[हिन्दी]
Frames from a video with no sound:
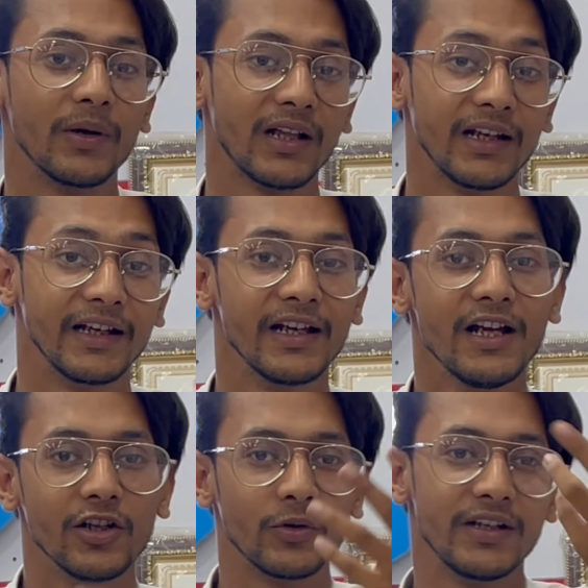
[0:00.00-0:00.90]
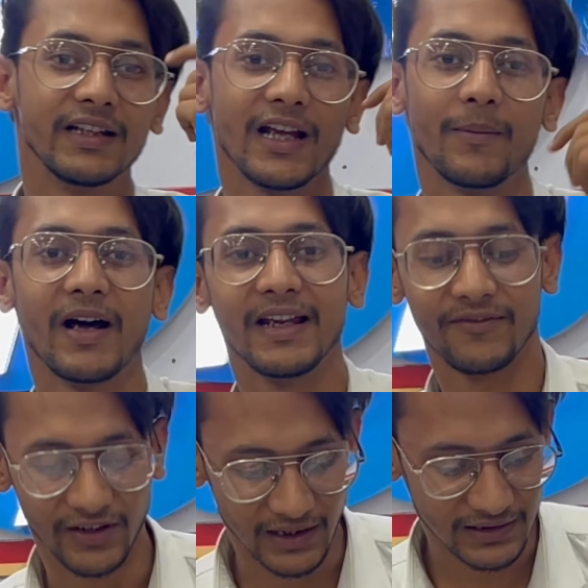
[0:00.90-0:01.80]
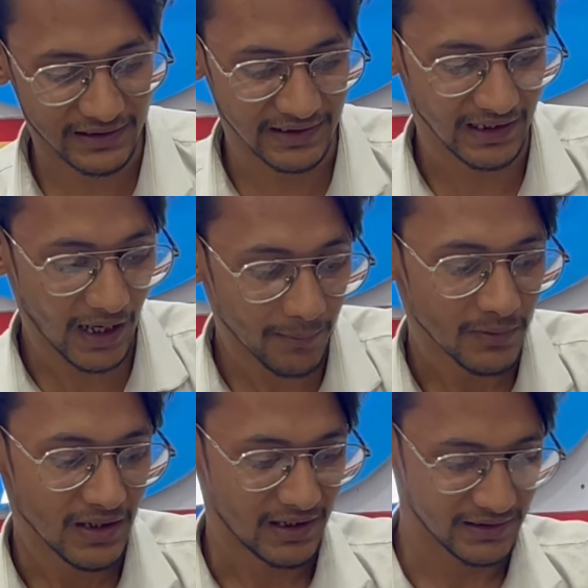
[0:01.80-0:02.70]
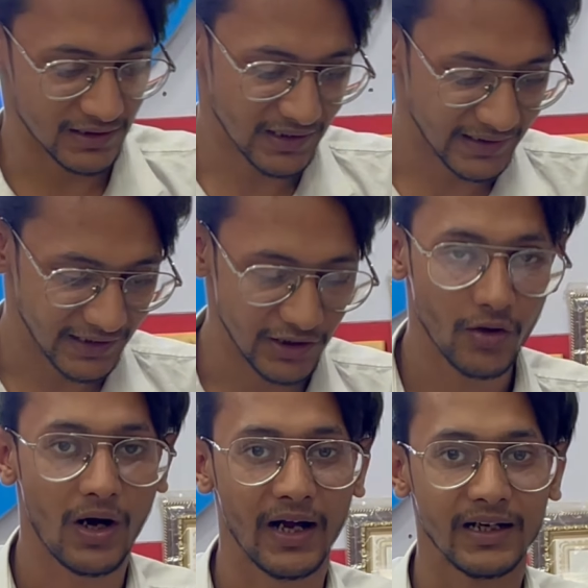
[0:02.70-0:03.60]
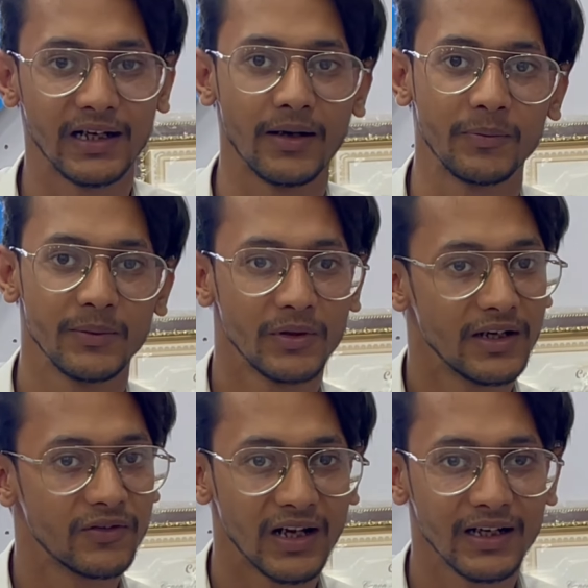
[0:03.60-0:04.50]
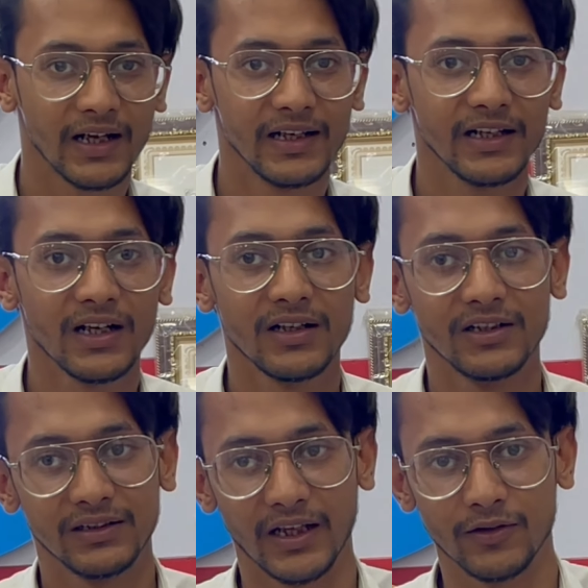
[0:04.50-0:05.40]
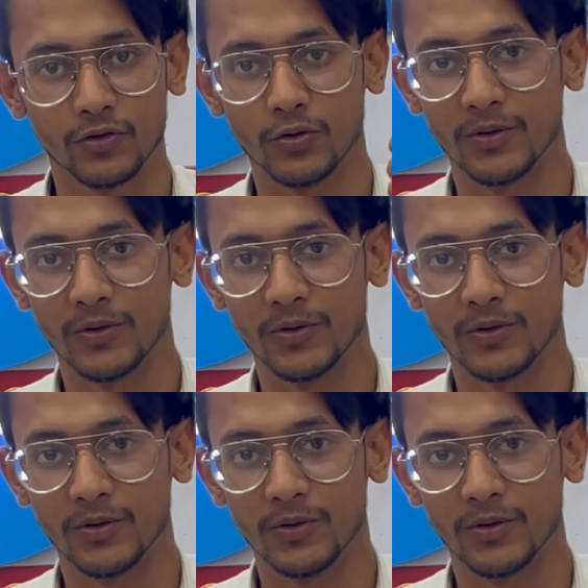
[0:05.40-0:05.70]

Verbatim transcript: बता देंगे तो ये थी हमारी विनर्स की नाम जिसने देख लिया हो आकर अपने अपने गिफ्ट कलेक्ट कर लेना थैंक यू सो